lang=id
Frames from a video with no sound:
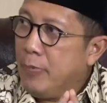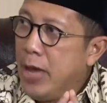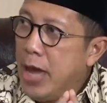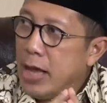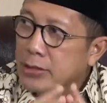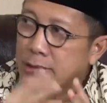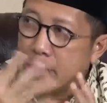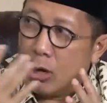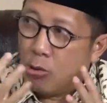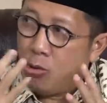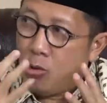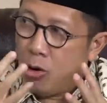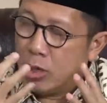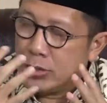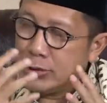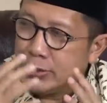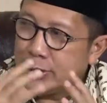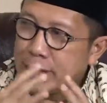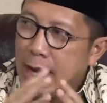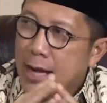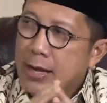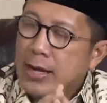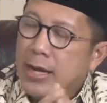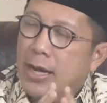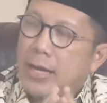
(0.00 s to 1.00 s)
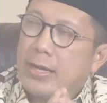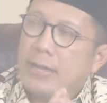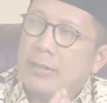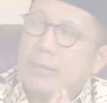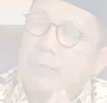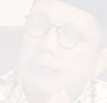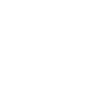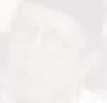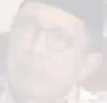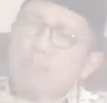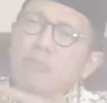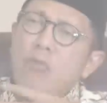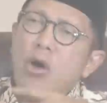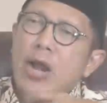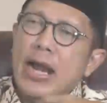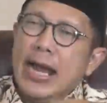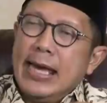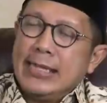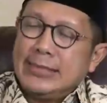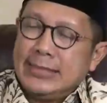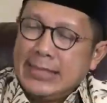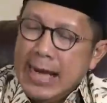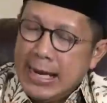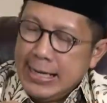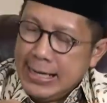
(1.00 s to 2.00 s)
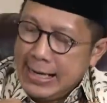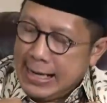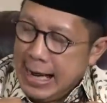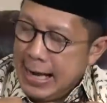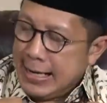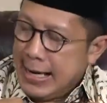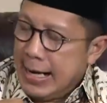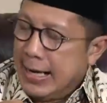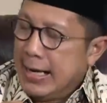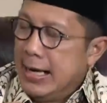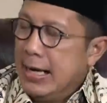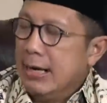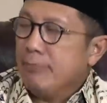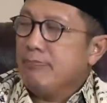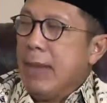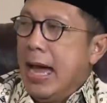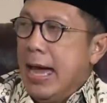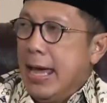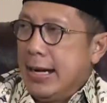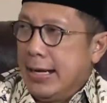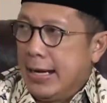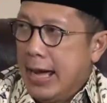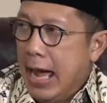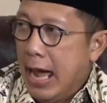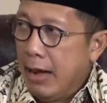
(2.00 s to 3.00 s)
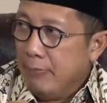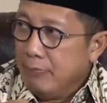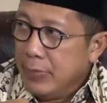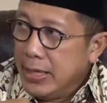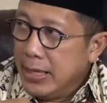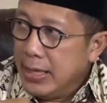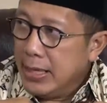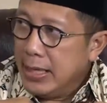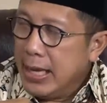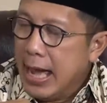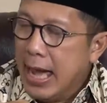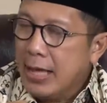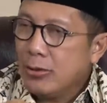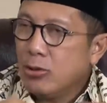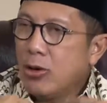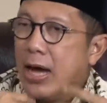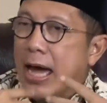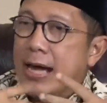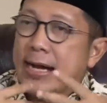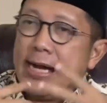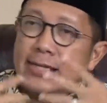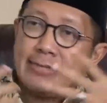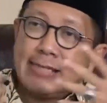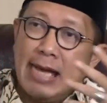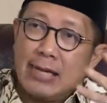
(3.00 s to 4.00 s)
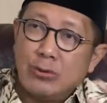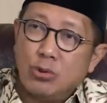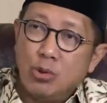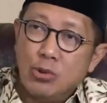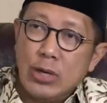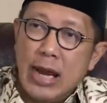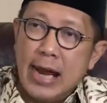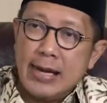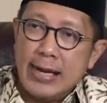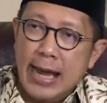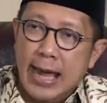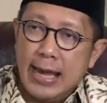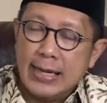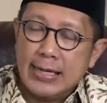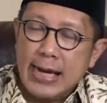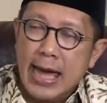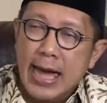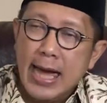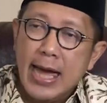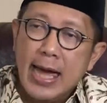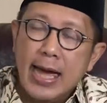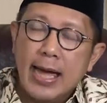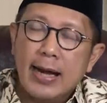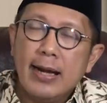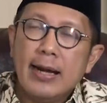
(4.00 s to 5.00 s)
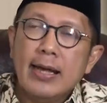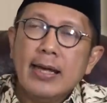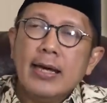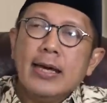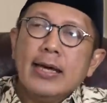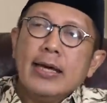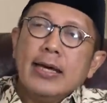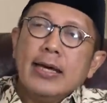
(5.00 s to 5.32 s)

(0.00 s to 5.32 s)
Soal biasa, ya. goncangan. Ya. Boleh jadi karena kelemahan kami atau karena satu dan lain hal,